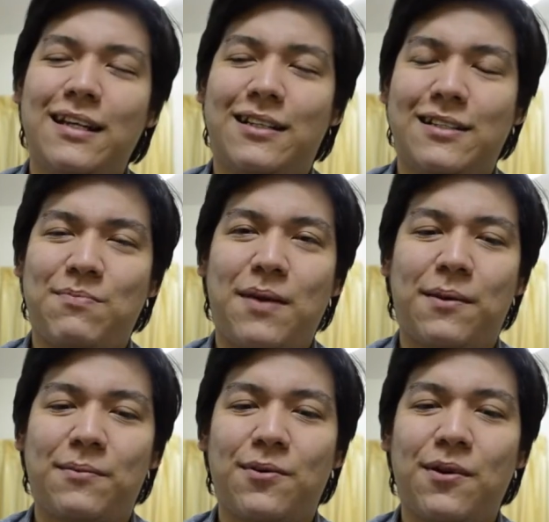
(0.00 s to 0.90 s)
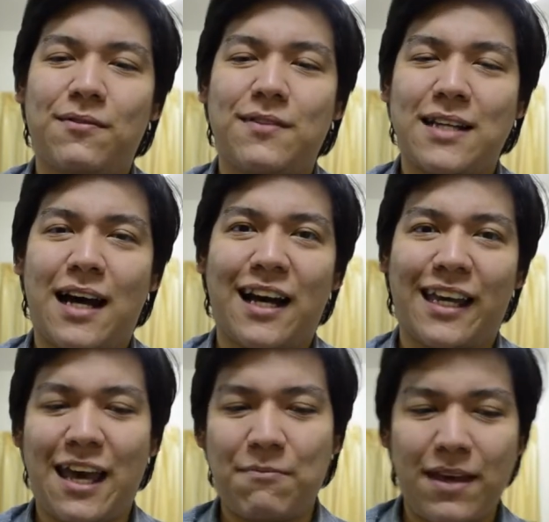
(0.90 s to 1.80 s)
ก็จะเป็นพวกวิชา
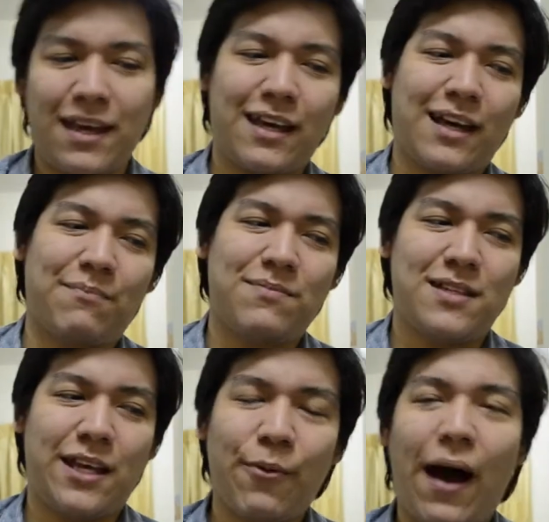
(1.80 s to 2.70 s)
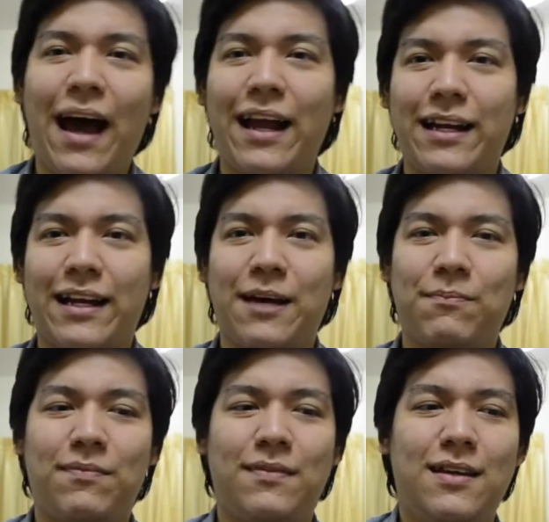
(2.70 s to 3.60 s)
เคมีกับชีวะนะครับ
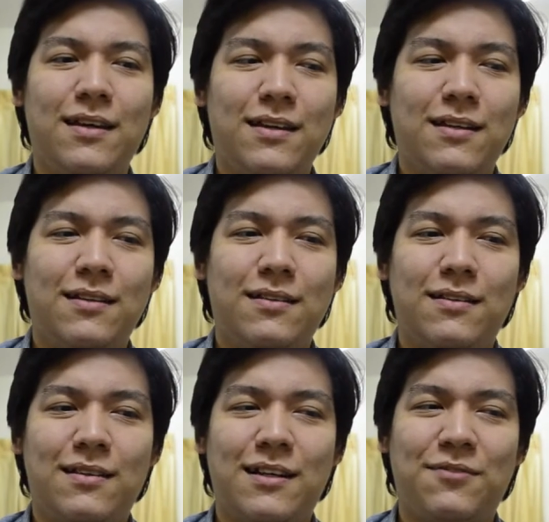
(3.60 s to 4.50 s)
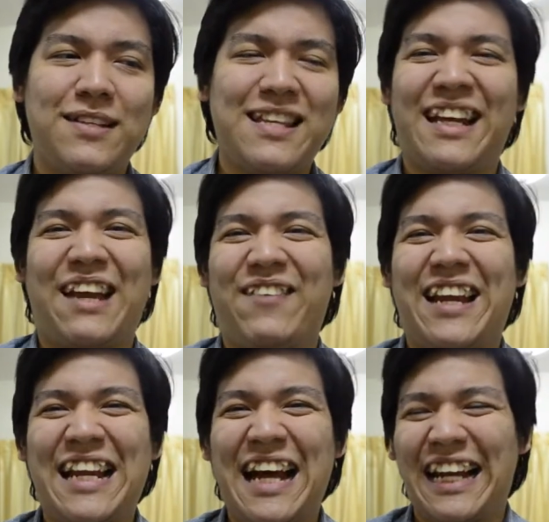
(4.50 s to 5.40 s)
คือฟิสิกส์เนี่ยไม่
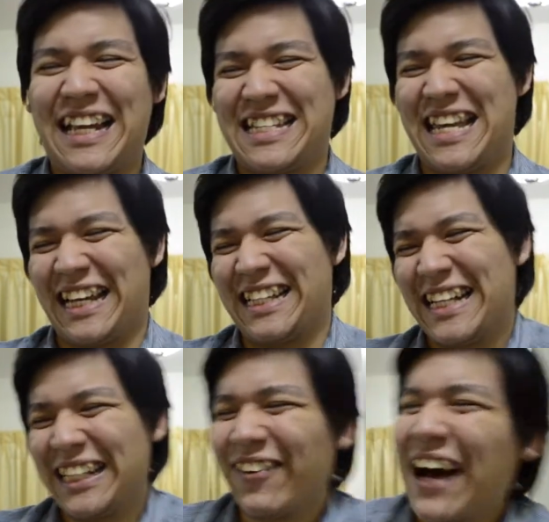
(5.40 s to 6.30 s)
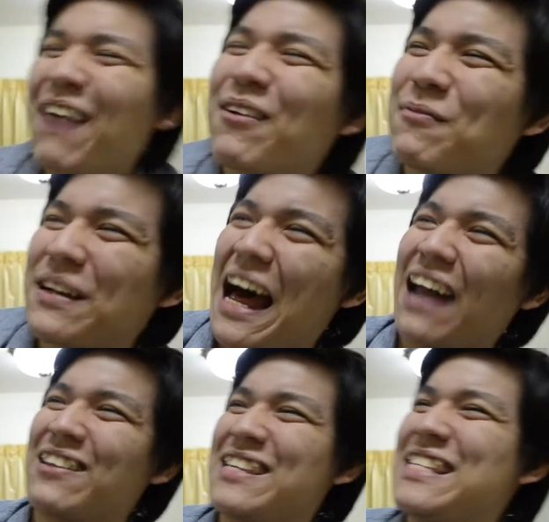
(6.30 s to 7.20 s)
ได้เรื่องเลยจริงๆซึ่งตรงข้ามกับมะนาว
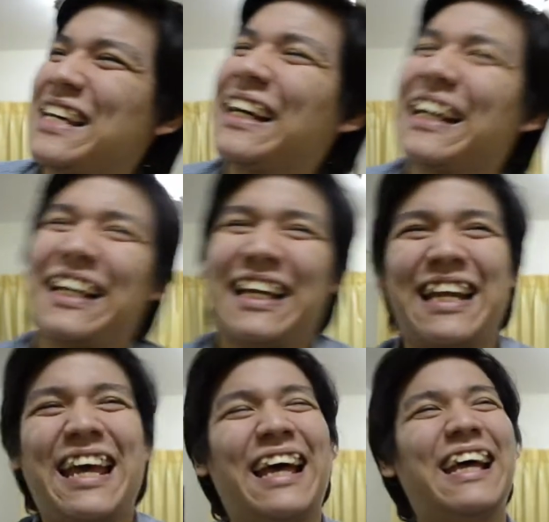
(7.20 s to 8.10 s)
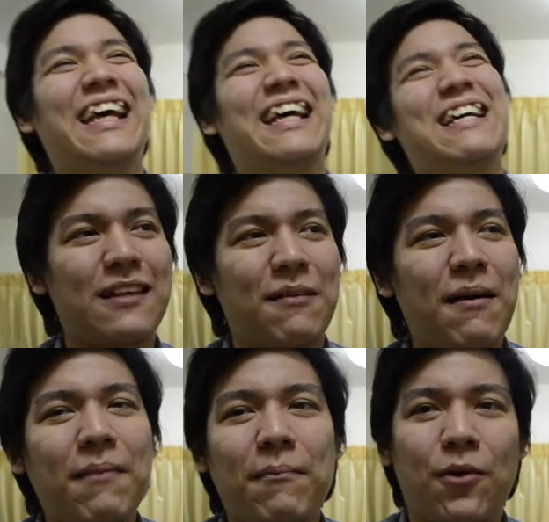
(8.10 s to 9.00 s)
เลยสิ้นเชิงเลยนะเนี่ยแต่เราช
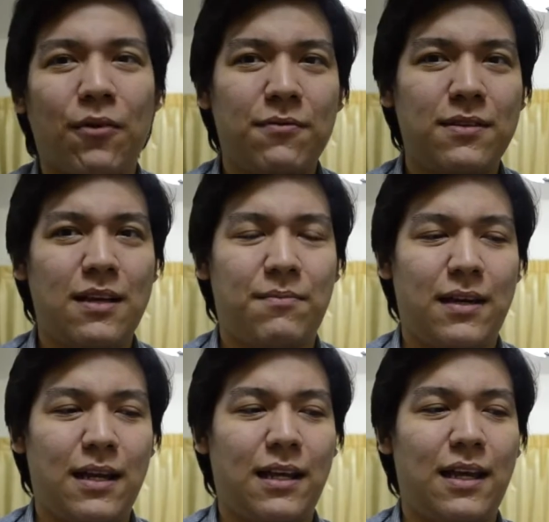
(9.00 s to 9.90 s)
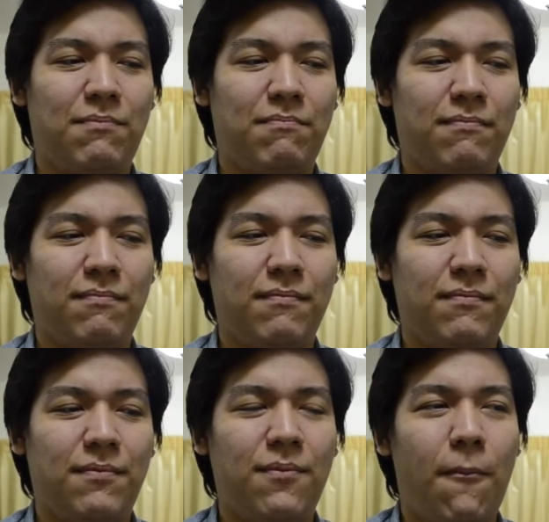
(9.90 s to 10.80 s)
อบตามตรงว่าฟิสิกส์เป็นอะไรที่
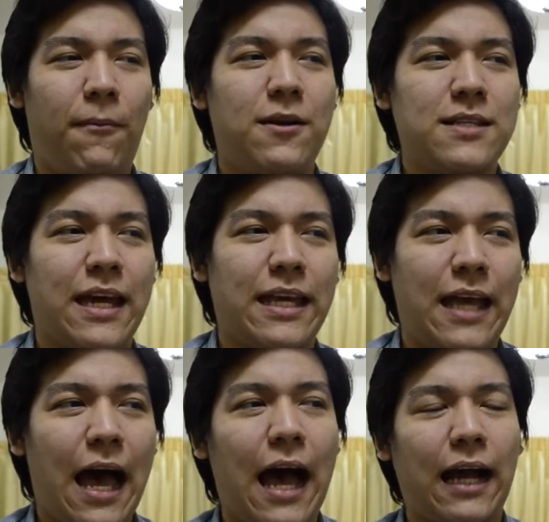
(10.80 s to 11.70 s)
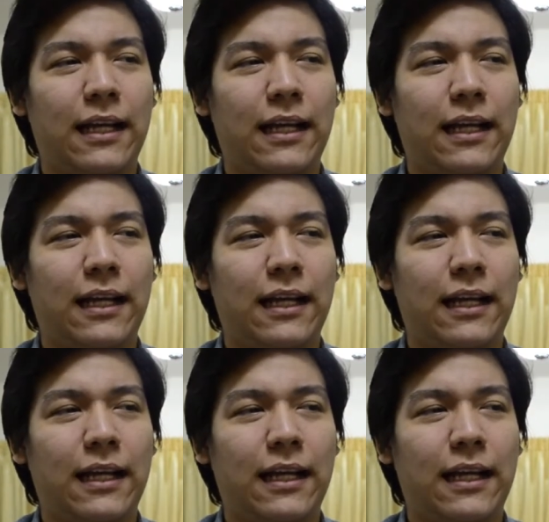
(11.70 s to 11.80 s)
ผมเข้าใจยาก